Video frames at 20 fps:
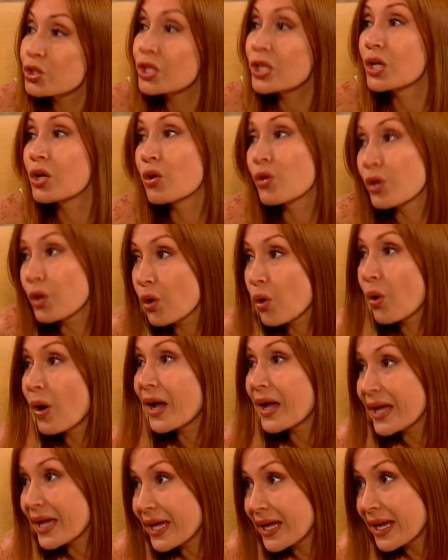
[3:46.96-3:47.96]
quien lo dejó
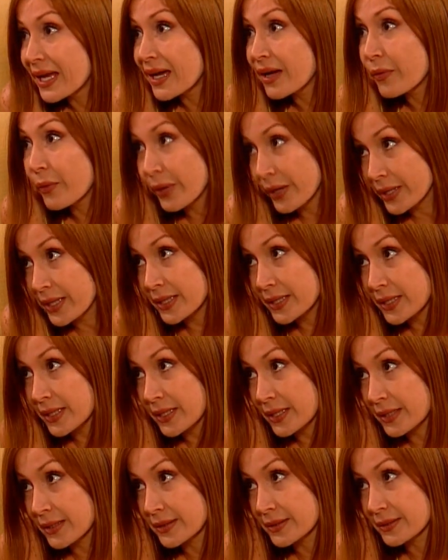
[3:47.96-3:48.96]
a él, acuérdate.
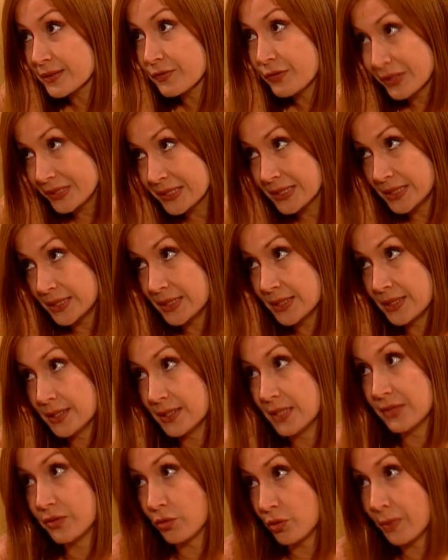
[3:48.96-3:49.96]
Fue así.
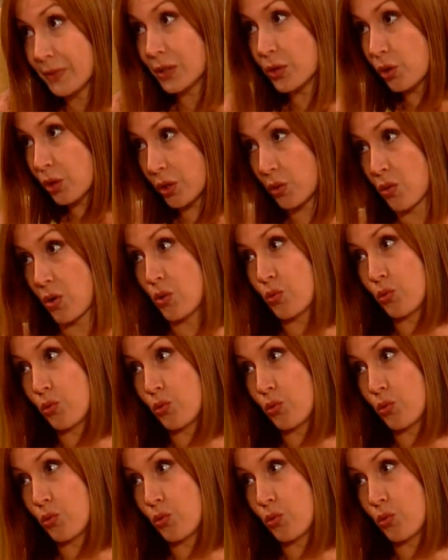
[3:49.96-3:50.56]
La señora Margot dejó a